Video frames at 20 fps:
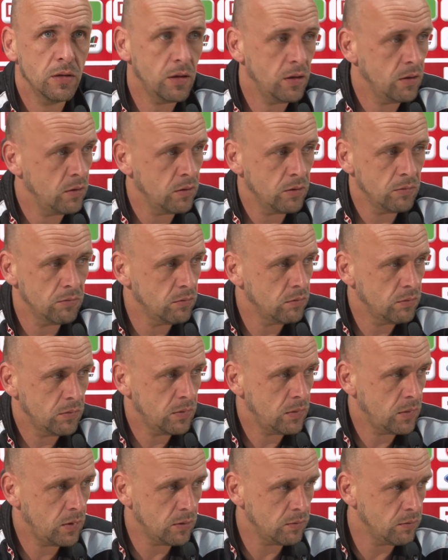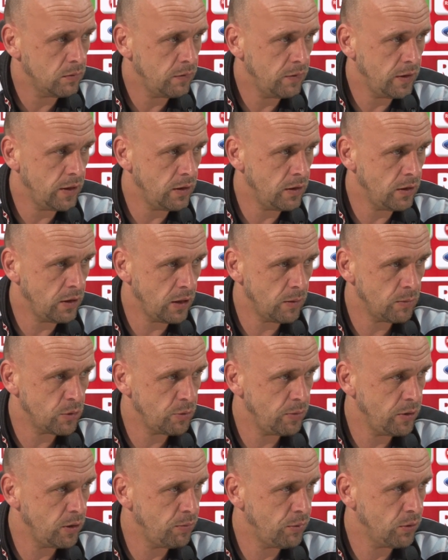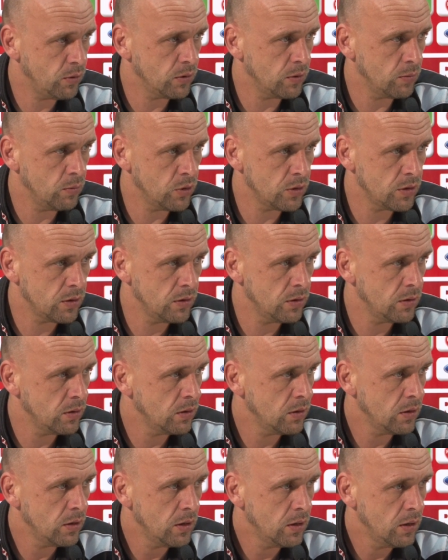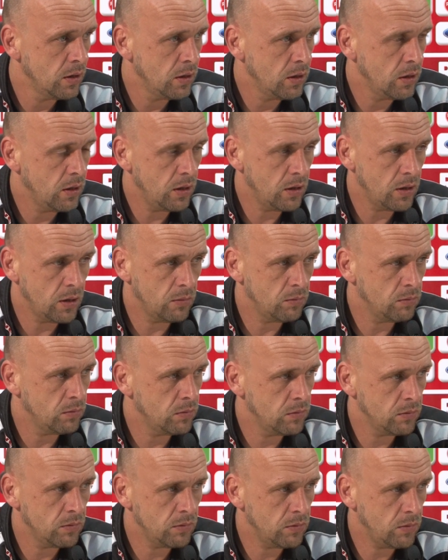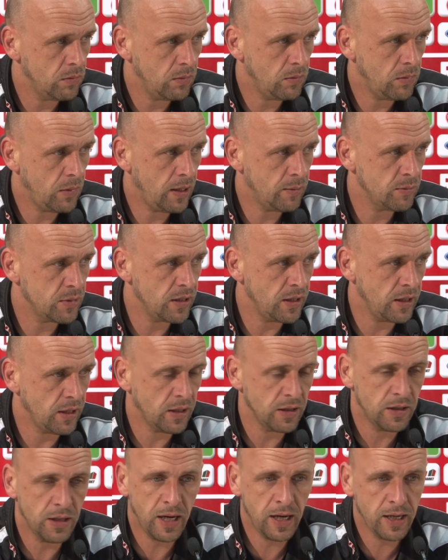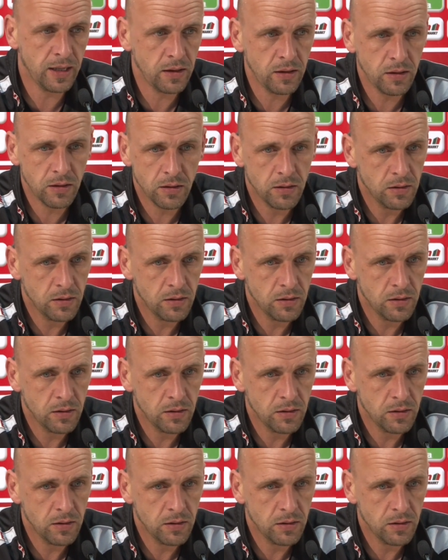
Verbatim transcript: Also ähm, wir hätten in jedem Spiel punkten müssen, ähm, haben es nicht getan.